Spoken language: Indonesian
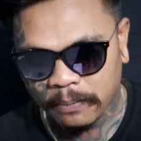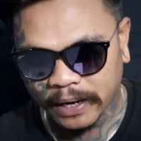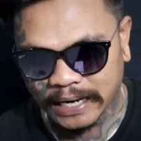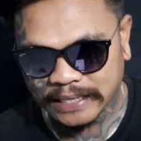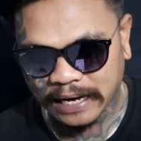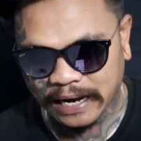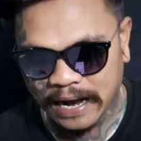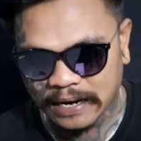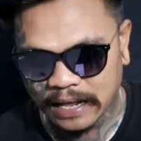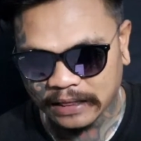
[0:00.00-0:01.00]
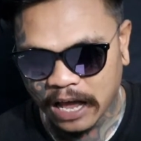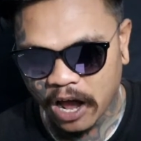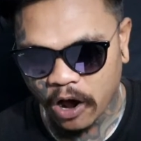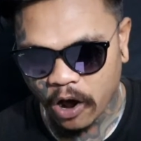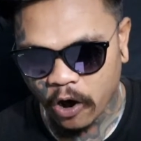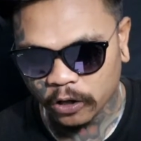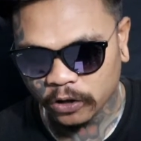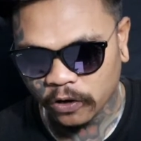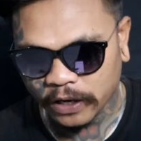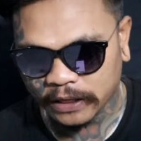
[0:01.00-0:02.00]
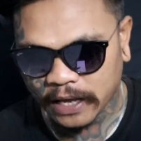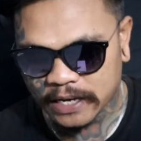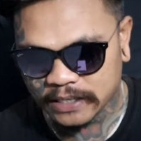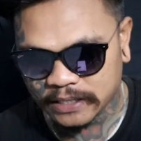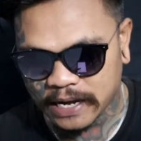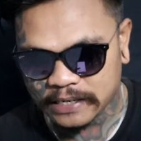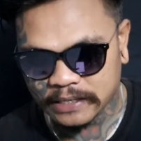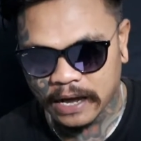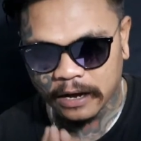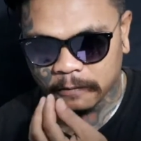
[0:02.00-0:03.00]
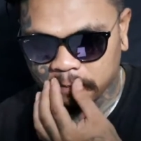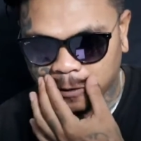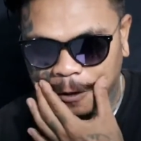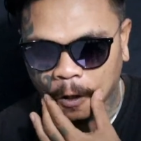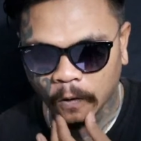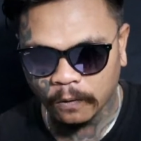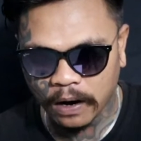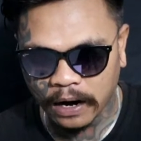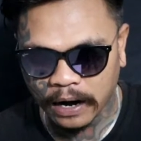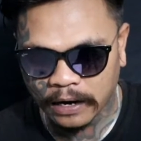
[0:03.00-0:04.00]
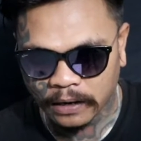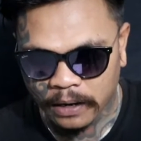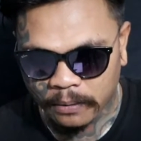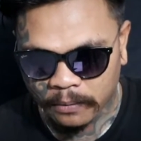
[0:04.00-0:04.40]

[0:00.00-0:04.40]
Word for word: berdasarkan data Otoritas Jasa Keuangan